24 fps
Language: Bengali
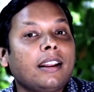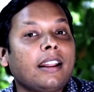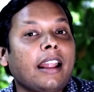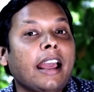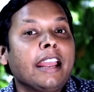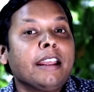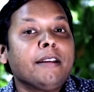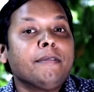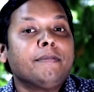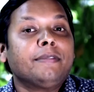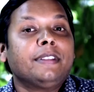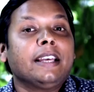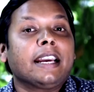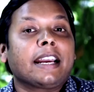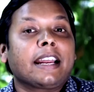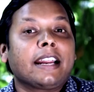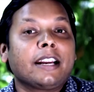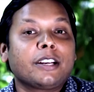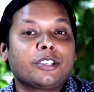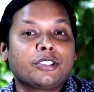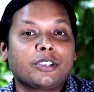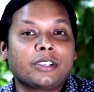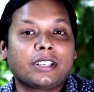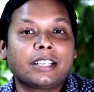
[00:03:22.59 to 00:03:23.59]
লাইভ
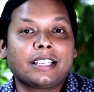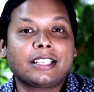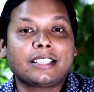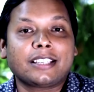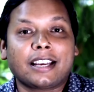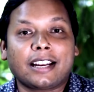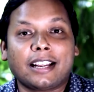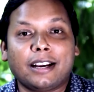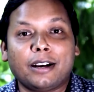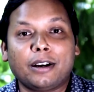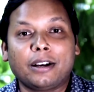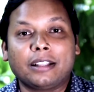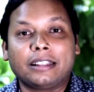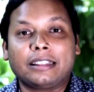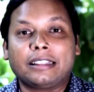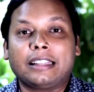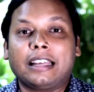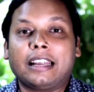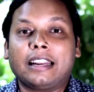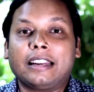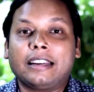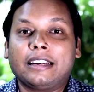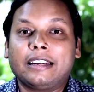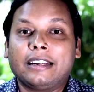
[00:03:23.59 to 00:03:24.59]
দেখার জন্য যারা
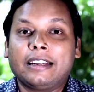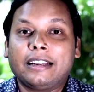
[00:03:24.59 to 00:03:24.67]
তার